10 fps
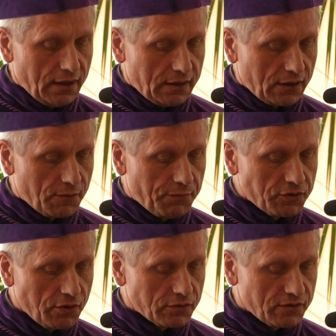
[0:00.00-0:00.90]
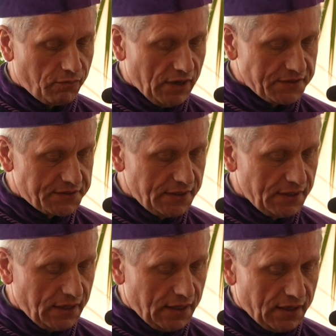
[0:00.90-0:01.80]
Jego pociąg do
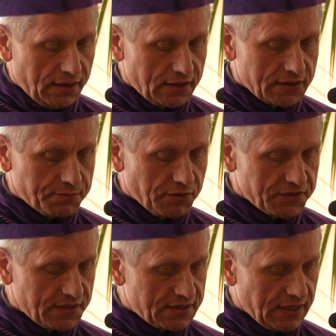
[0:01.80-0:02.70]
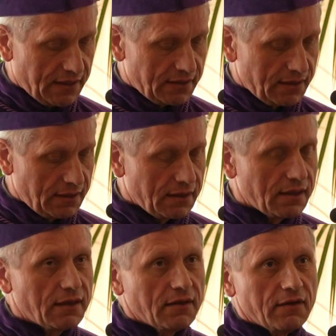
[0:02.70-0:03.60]
władzy jest podsycany
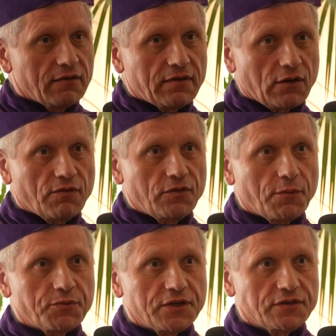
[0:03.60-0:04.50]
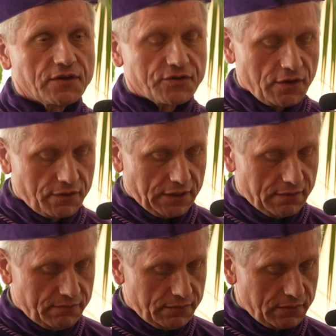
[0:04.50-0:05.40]
zarówno przez
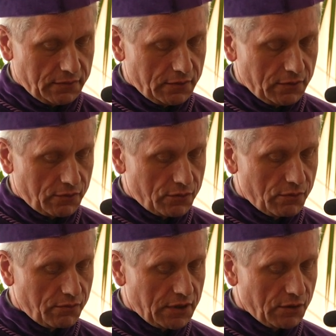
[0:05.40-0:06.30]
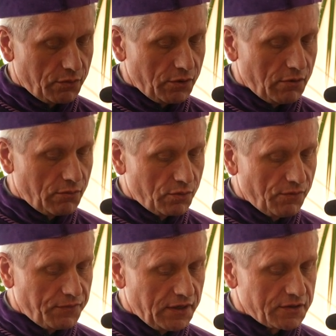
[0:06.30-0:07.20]
żonę, którą kierują
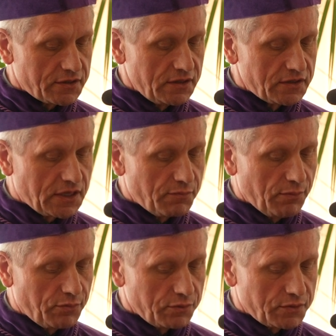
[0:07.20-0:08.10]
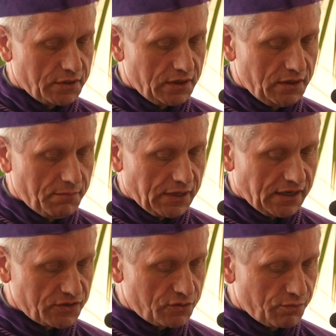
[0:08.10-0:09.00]
również niskie pobudki i
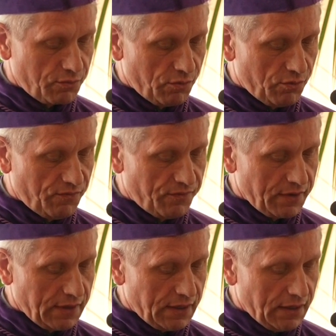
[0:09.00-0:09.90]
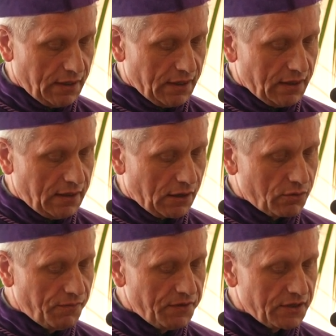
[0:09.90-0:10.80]
brak skubłów, jak
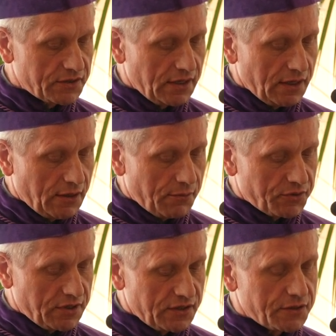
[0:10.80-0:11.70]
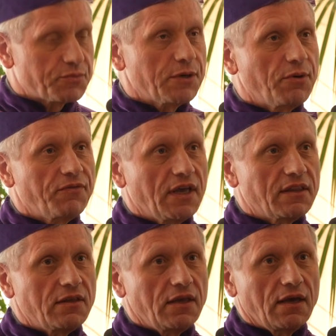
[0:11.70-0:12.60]
również przez
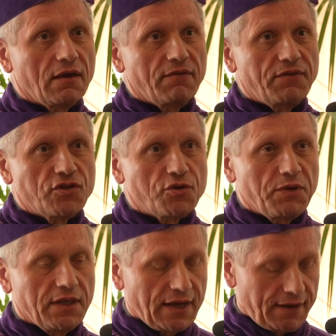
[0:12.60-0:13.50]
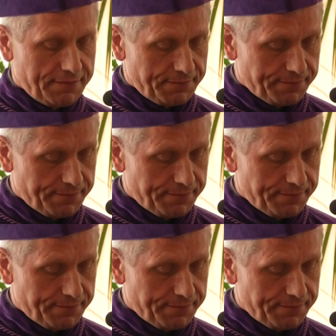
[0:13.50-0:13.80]
przepowiednie Wiedźmina.